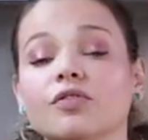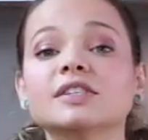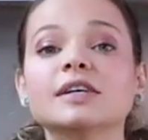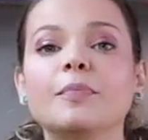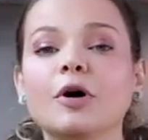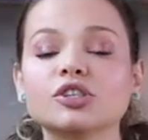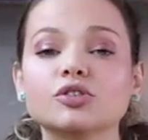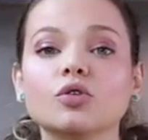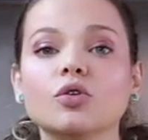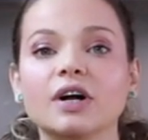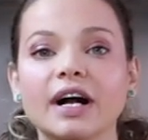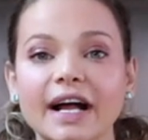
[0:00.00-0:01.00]
Você pode
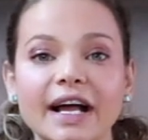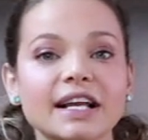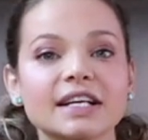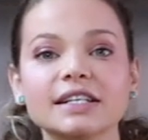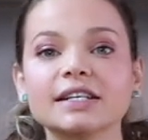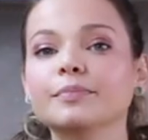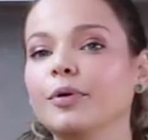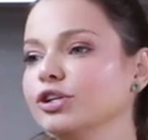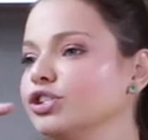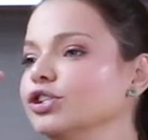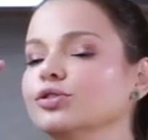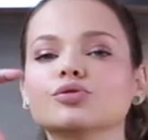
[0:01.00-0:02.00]
colocar ela em
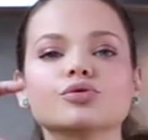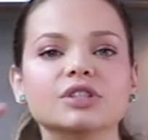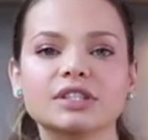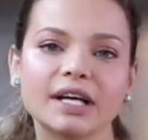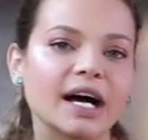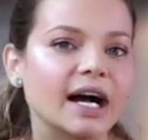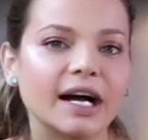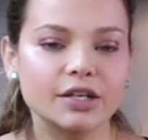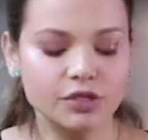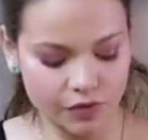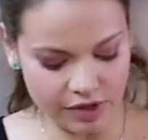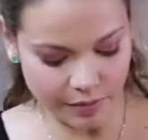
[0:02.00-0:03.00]
potinhos
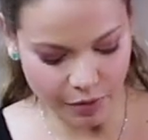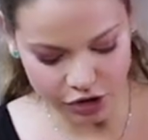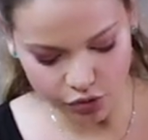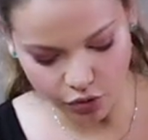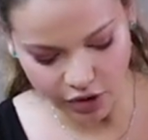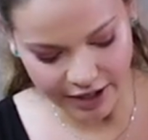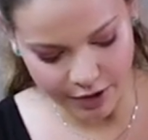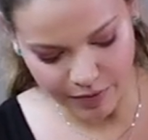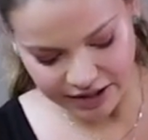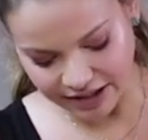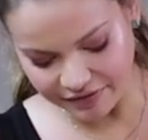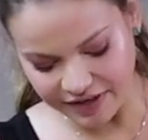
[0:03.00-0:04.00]
unitários, você pode colocar
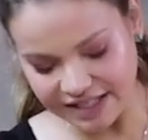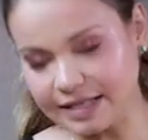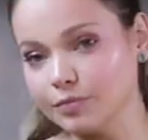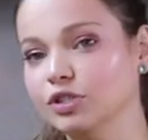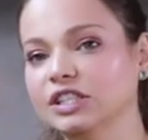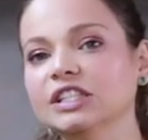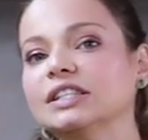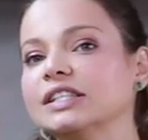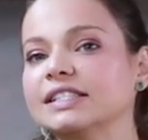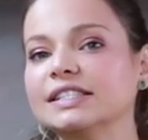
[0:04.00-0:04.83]
numa travessa bonita